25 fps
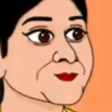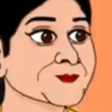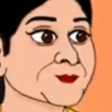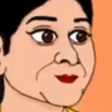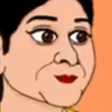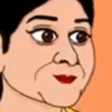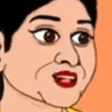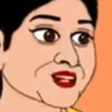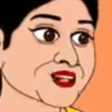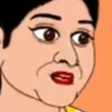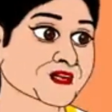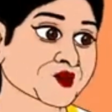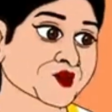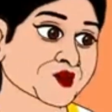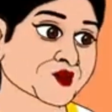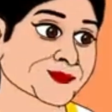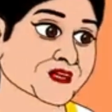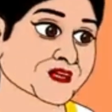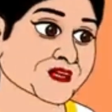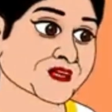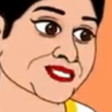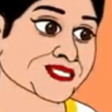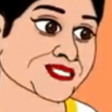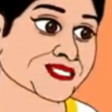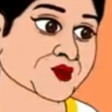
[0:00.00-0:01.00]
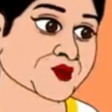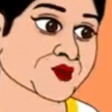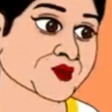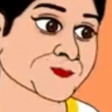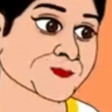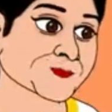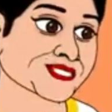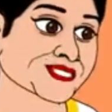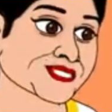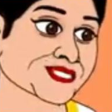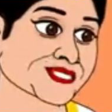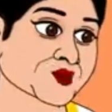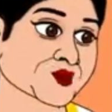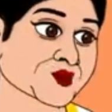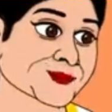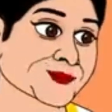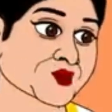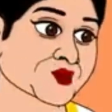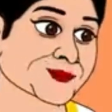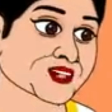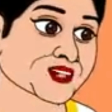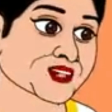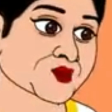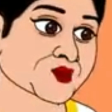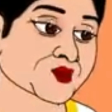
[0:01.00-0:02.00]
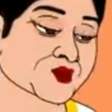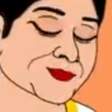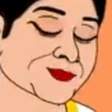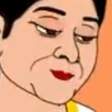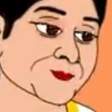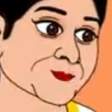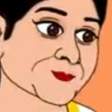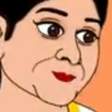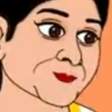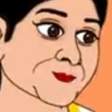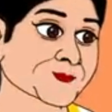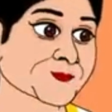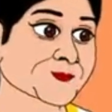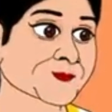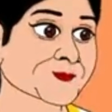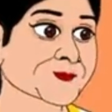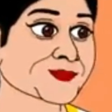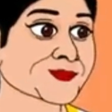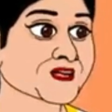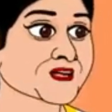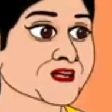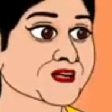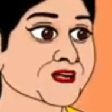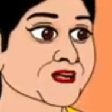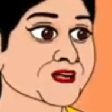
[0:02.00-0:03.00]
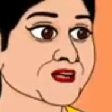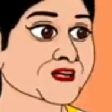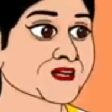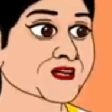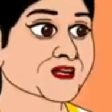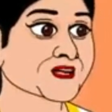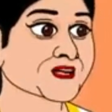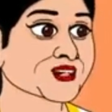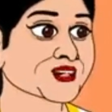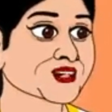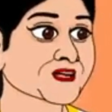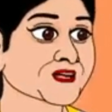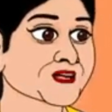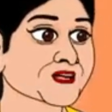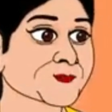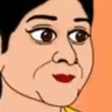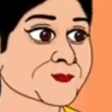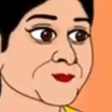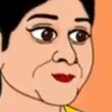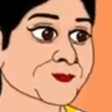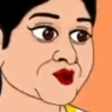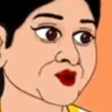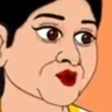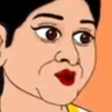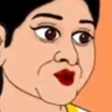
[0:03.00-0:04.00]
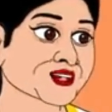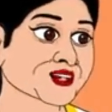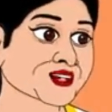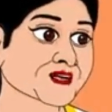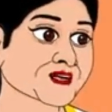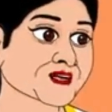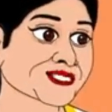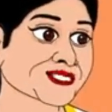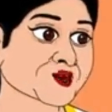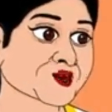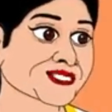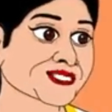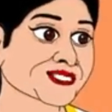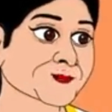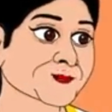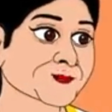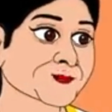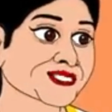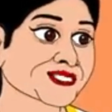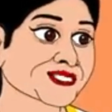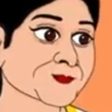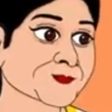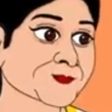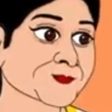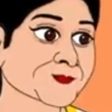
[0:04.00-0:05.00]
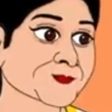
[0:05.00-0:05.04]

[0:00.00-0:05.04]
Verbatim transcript: तू बस देखती जा बहू मैं ऐसा कैसे कर सकती हूँ